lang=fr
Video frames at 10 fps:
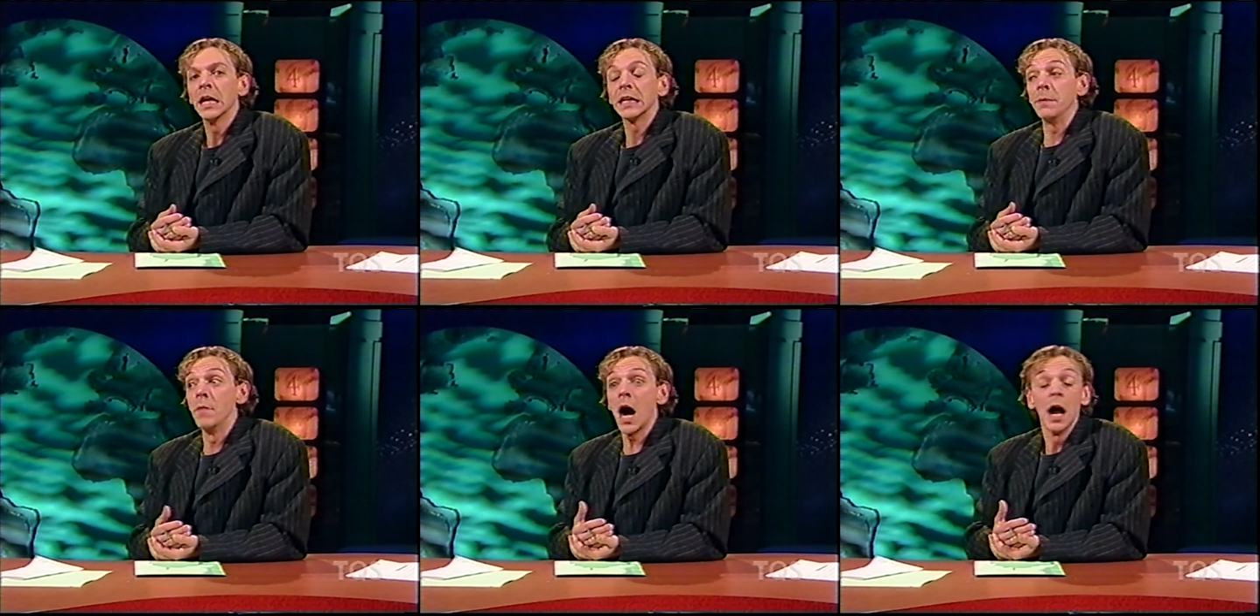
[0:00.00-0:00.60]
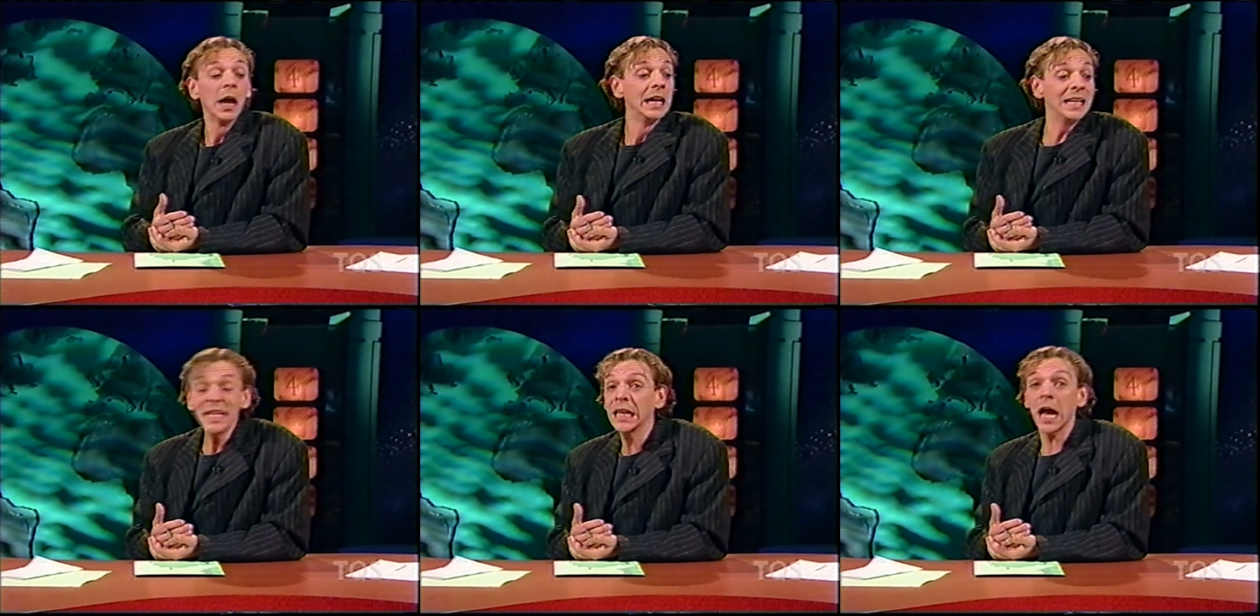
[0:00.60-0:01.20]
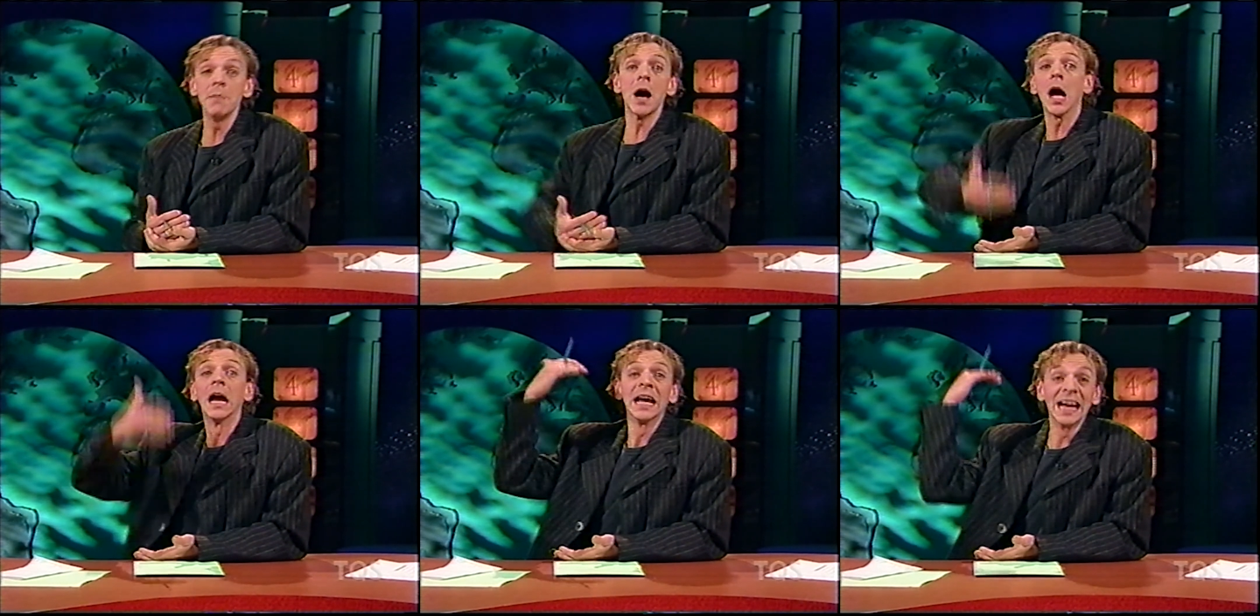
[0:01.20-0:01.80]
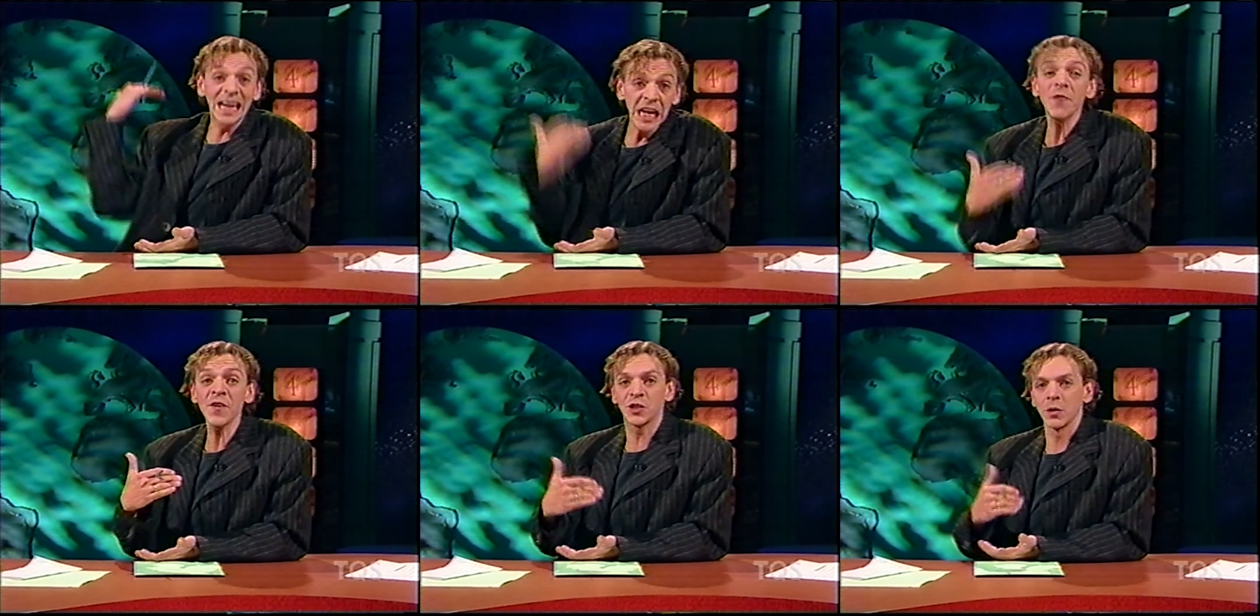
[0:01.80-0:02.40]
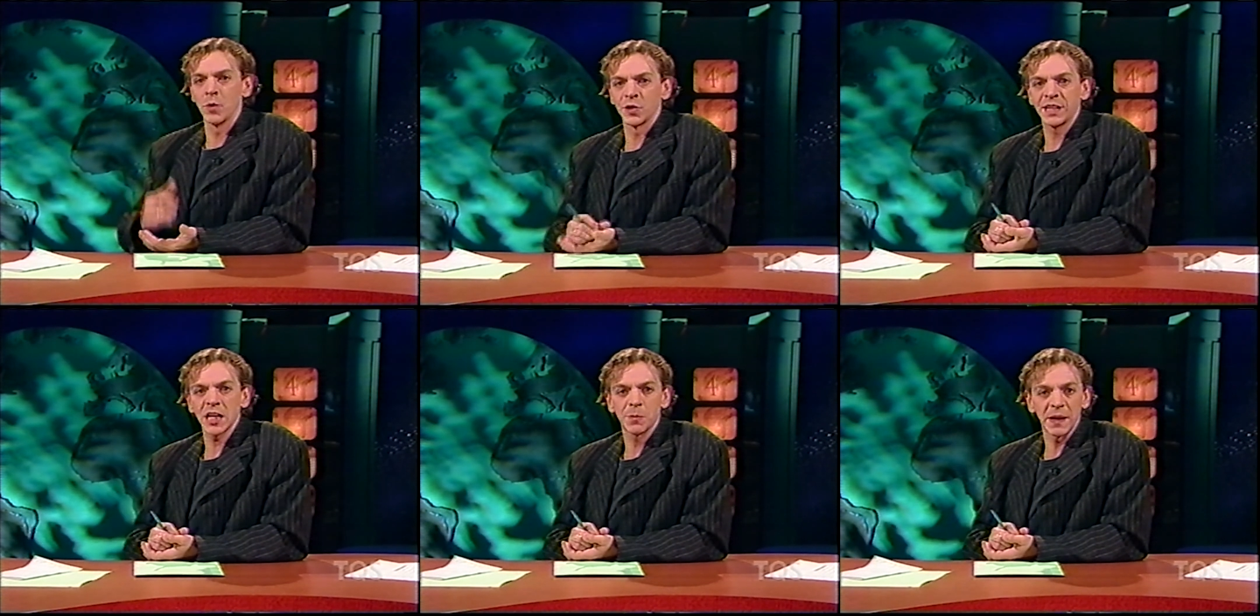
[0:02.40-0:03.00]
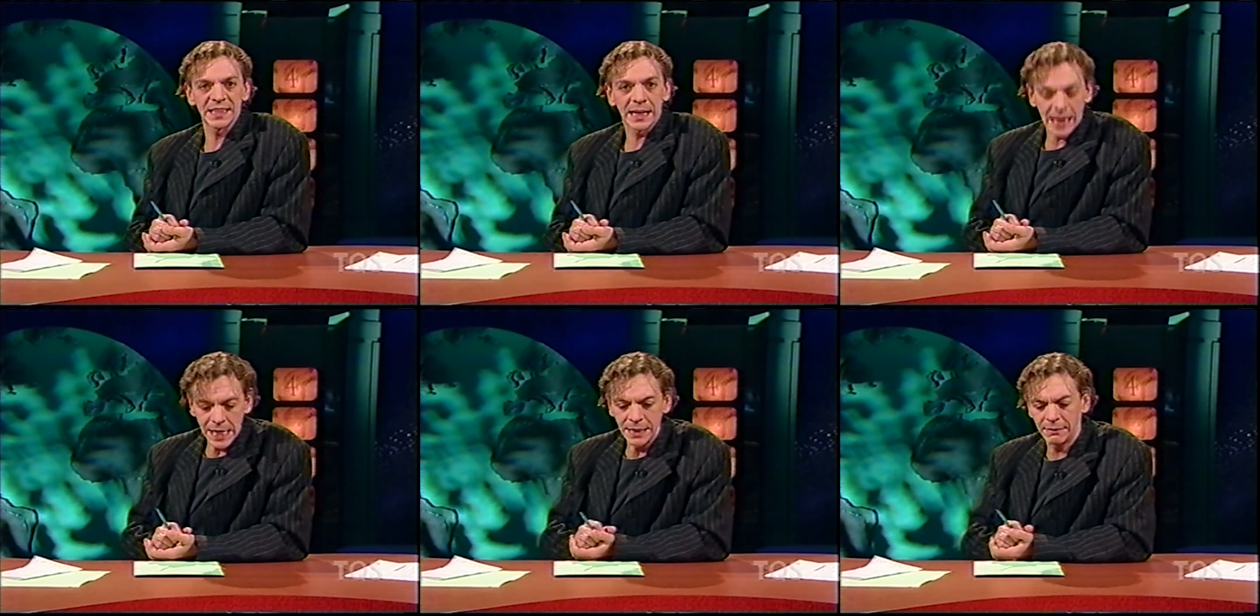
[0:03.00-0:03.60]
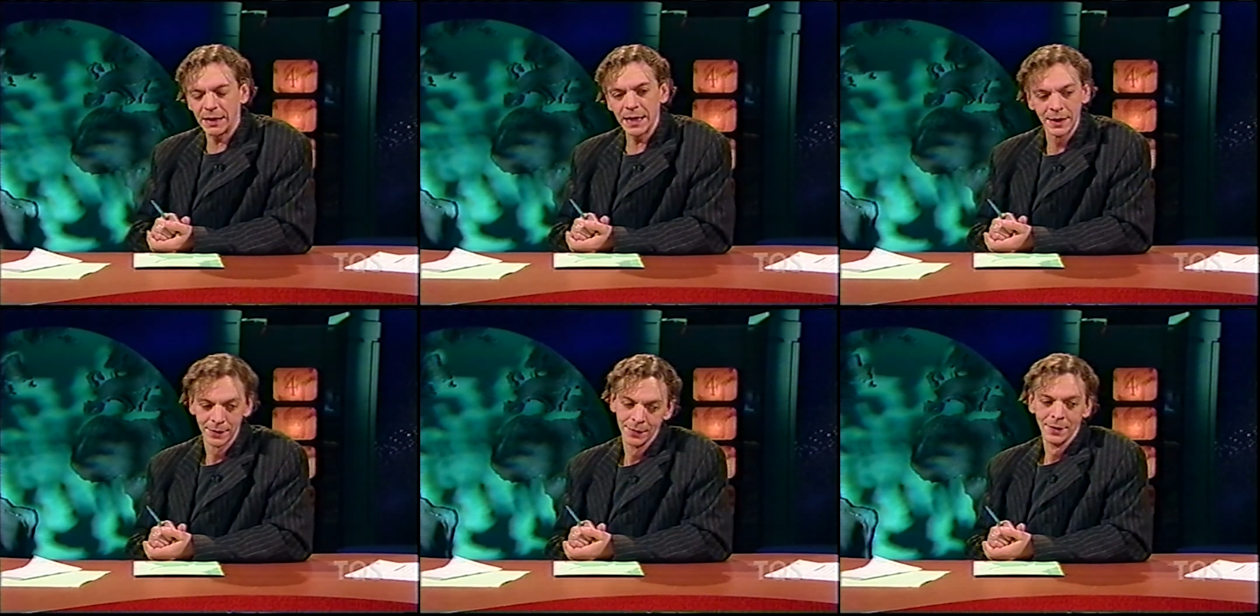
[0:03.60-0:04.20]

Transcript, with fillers: qui m'a littéralement rivé sur mon siège par sa qualité.